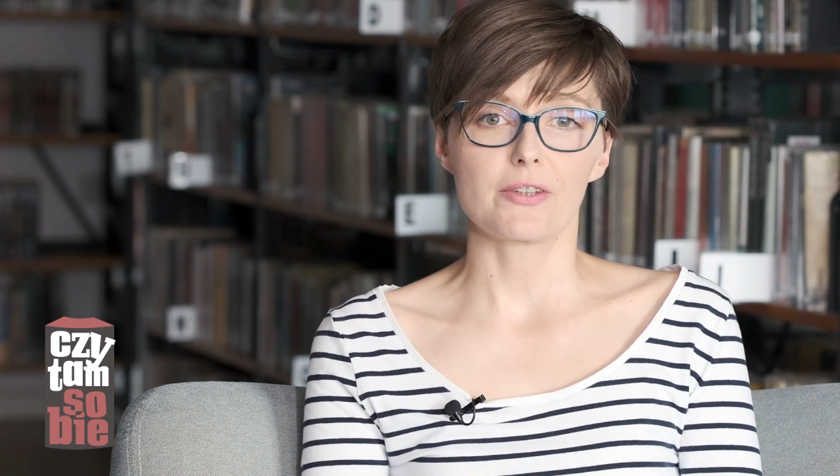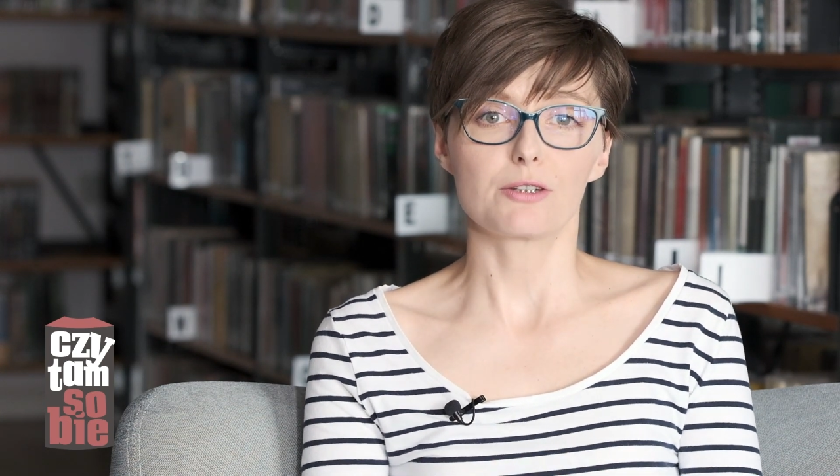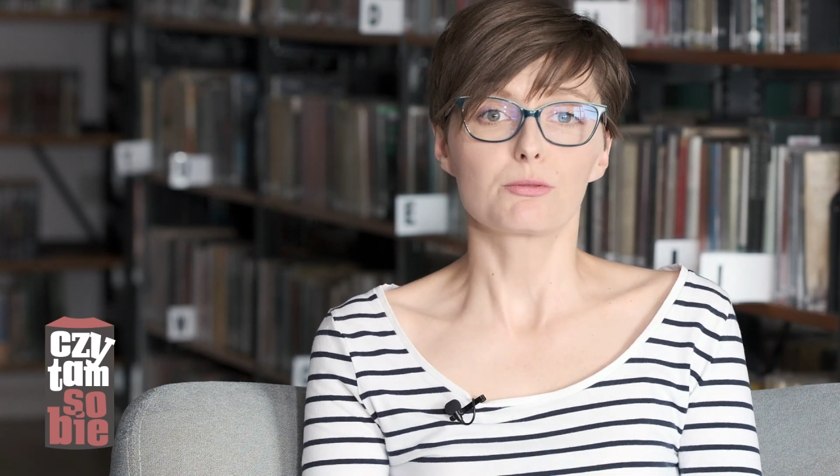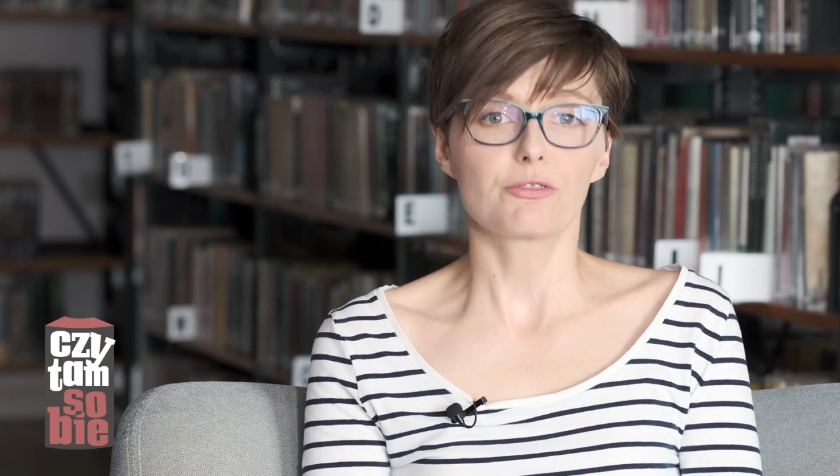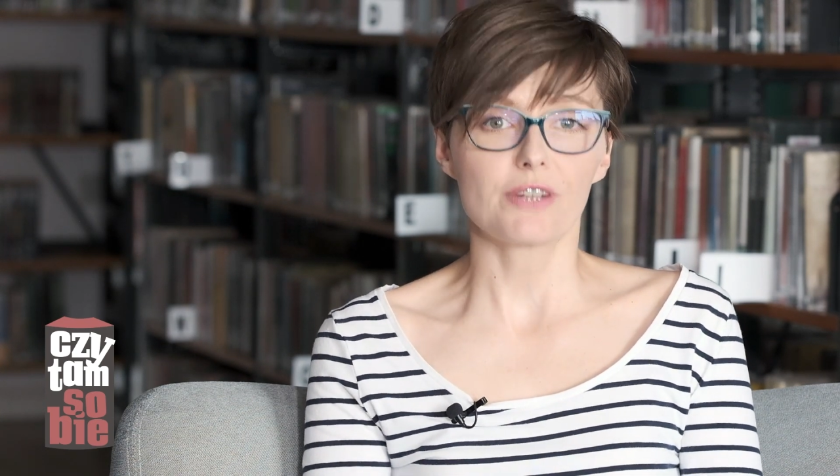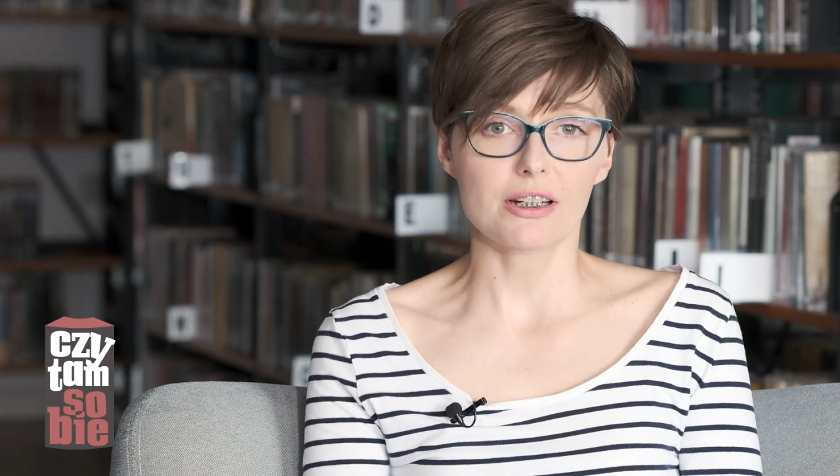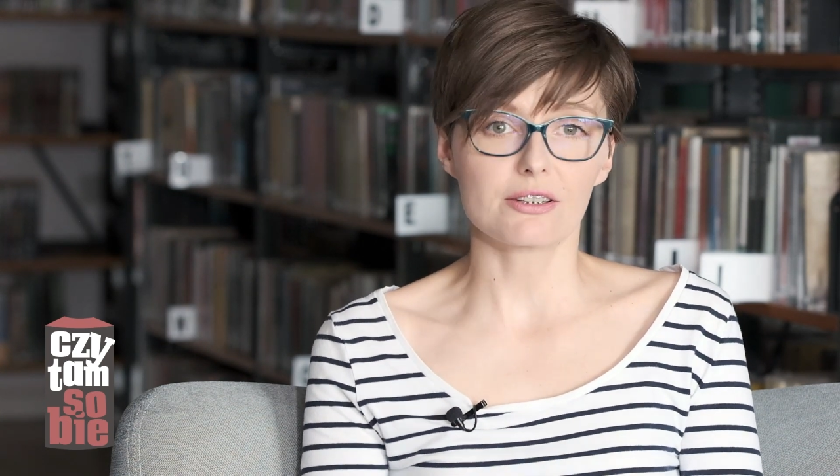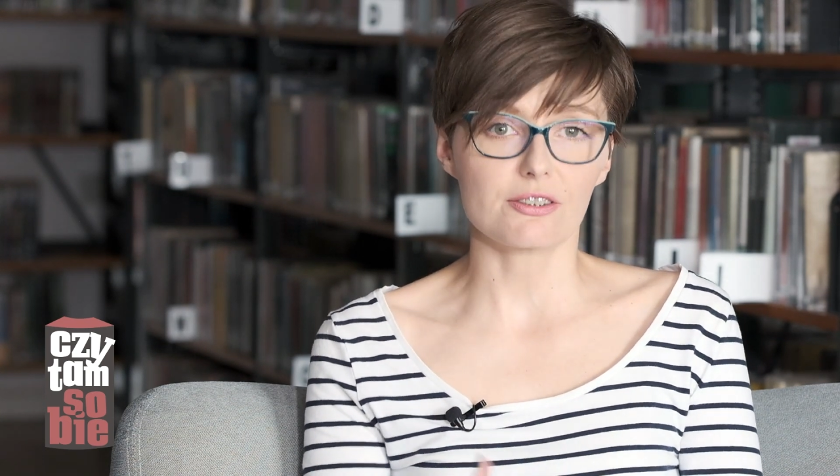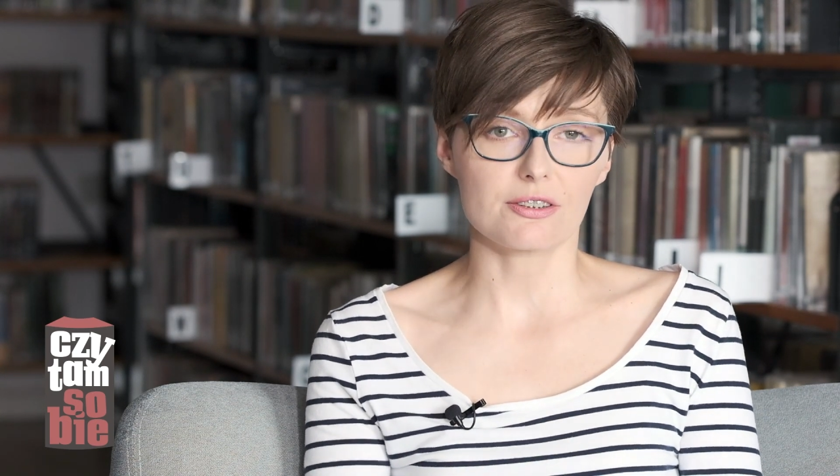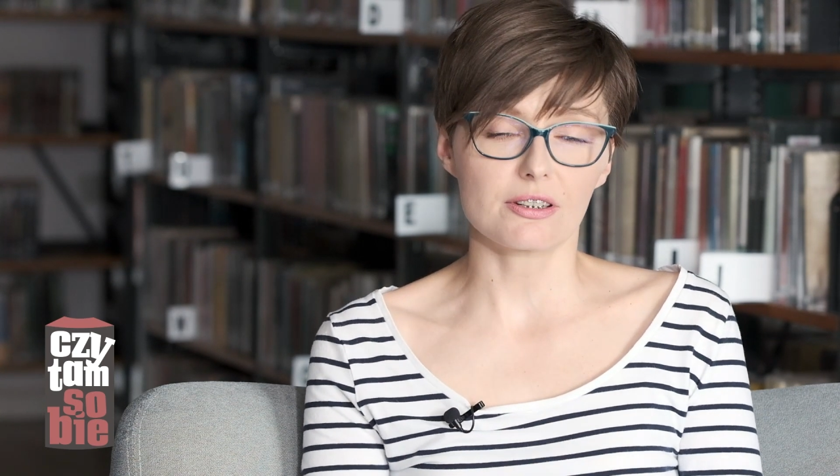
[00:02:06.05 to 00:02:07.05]
i
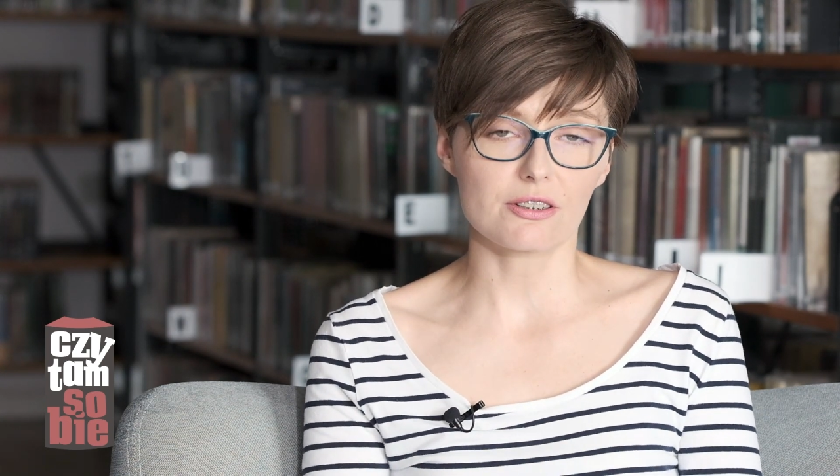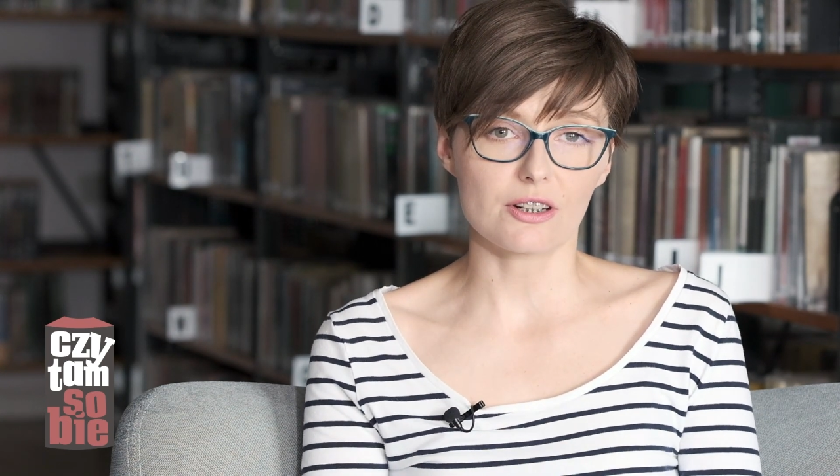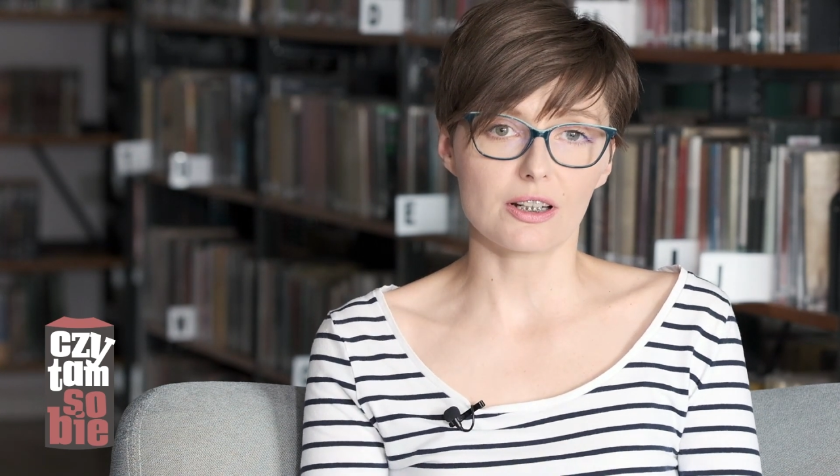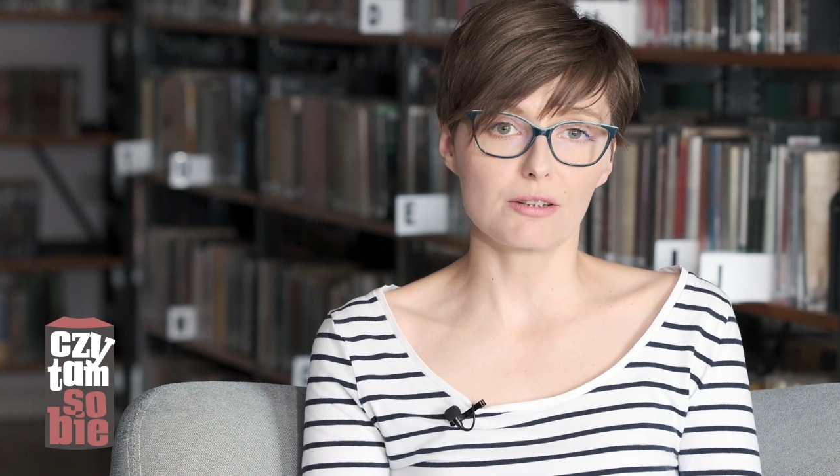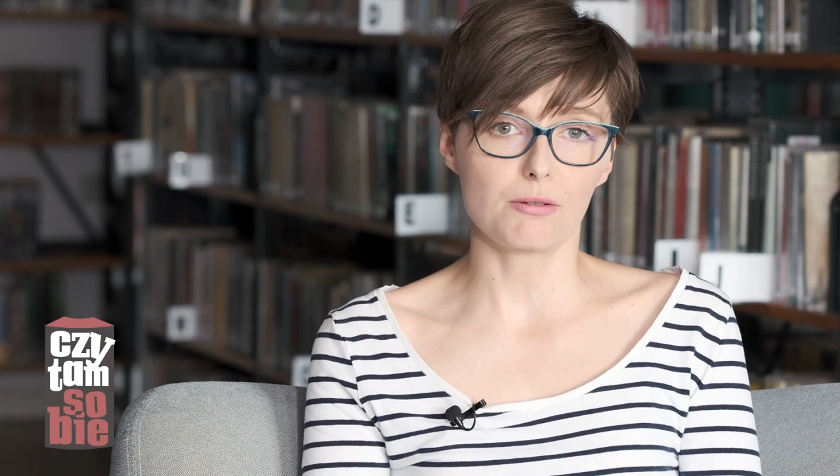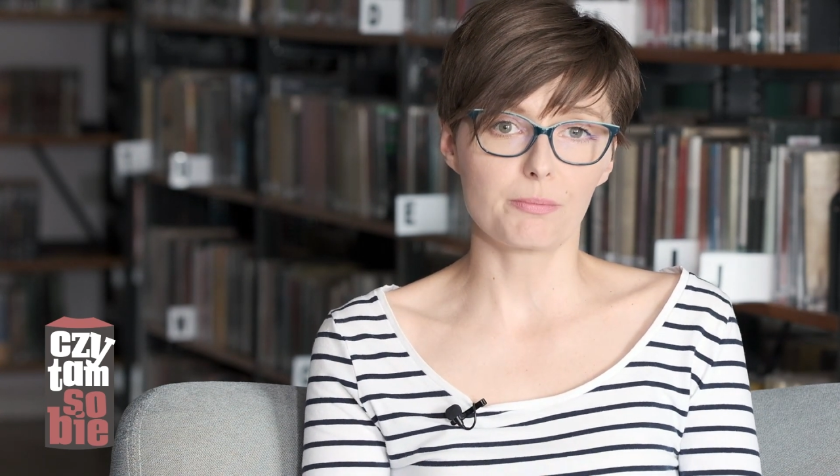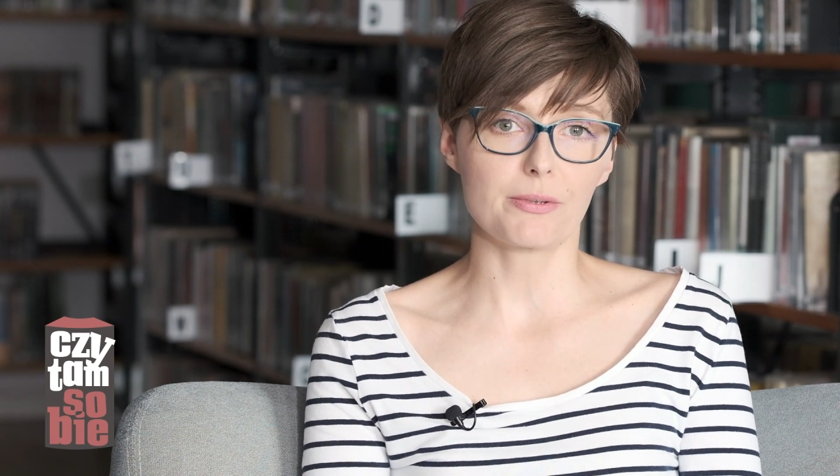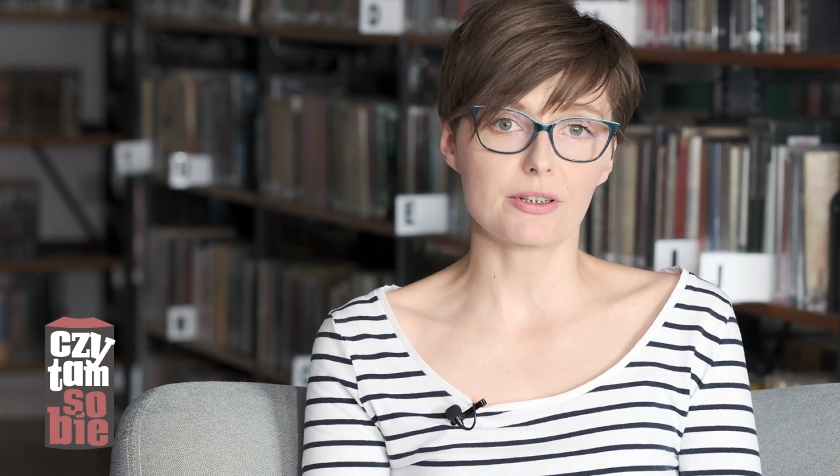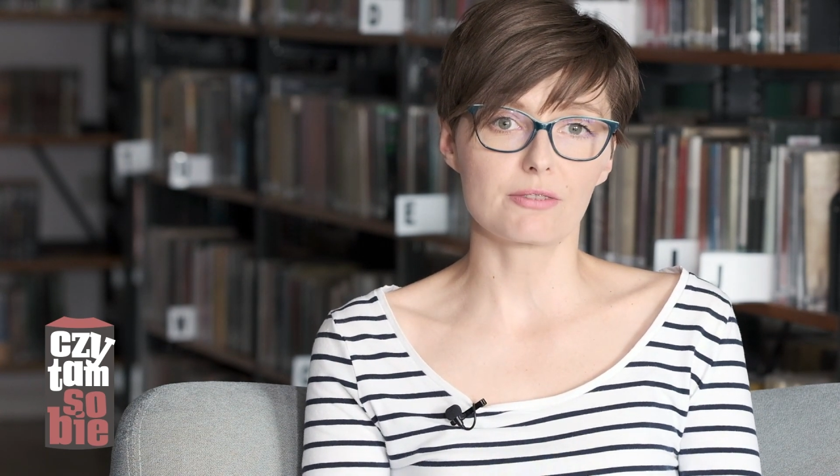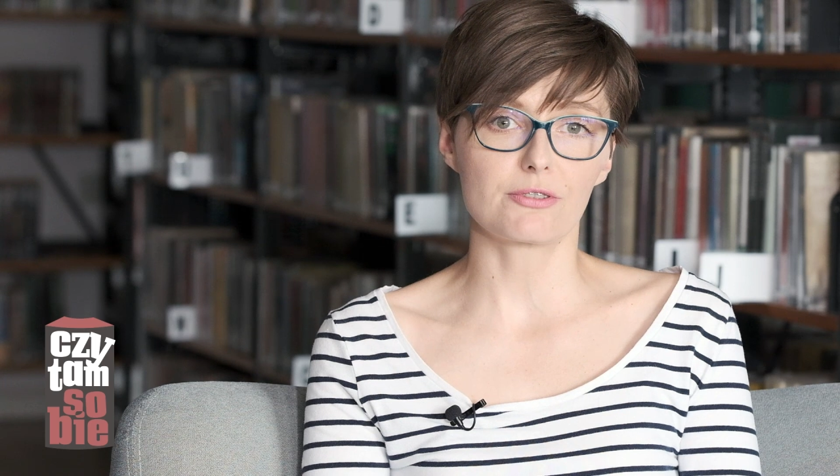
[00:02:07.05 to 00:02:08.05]
utwierdzić ich, że chłopiec